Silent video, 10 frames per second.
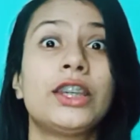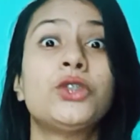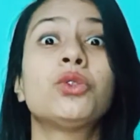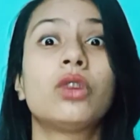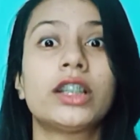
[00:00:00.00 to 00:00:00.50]

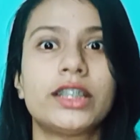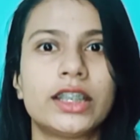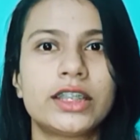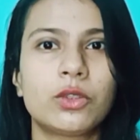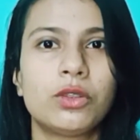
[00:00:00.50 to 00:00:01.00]
কিছু করার
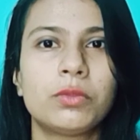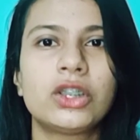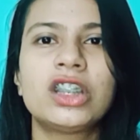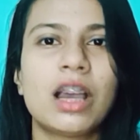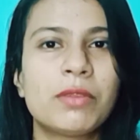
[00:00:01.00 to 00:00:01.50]
চেষ্টা করবো
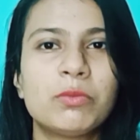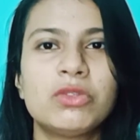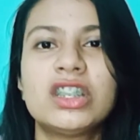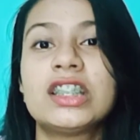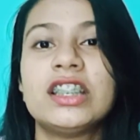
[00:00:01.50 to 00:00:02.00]
কিন্তু আমার
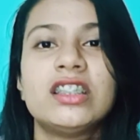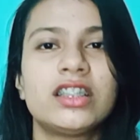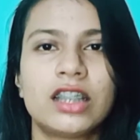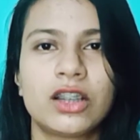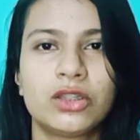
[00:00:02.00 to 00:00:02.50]
মধ্যে সেই
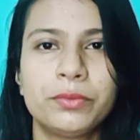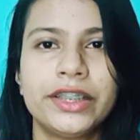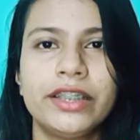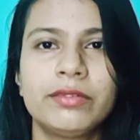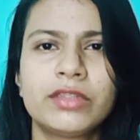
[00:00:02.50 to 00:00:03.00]
জিনিসটা একদমই
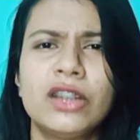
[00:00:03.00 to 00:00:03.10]
নেই